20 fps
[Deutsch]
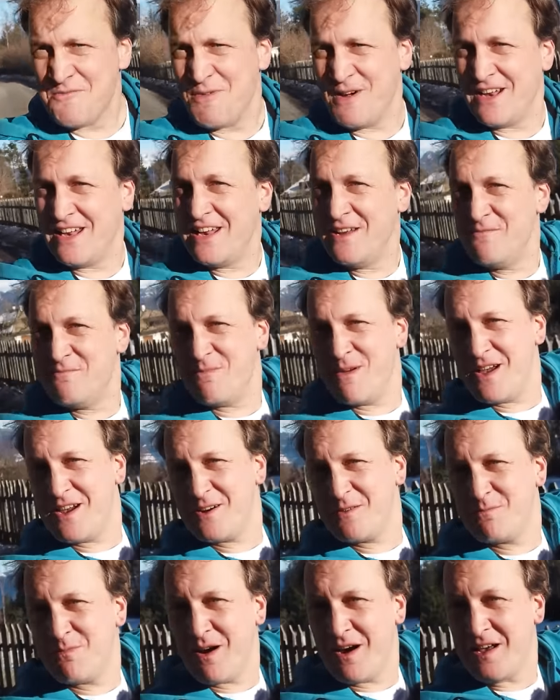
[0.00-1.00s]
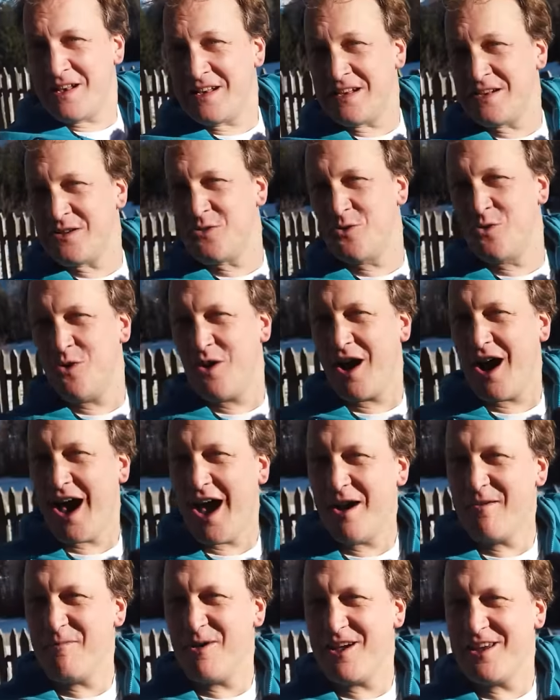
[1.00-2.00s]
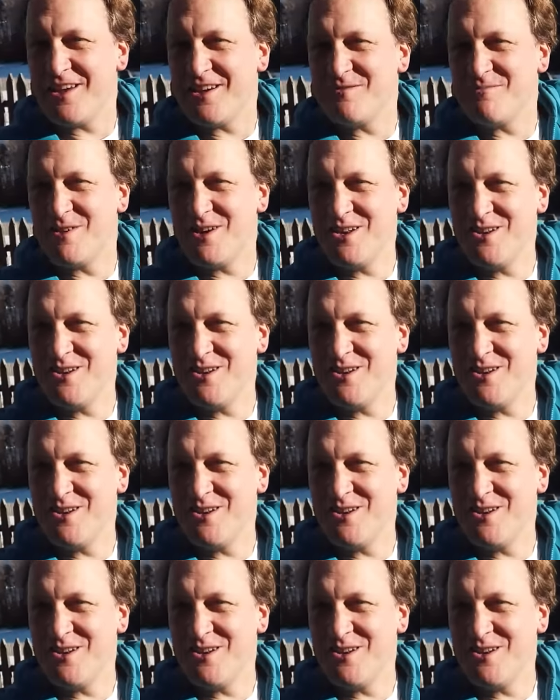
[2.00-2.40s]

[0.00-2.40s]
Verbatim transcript: Bei dem Bergpanorama hier im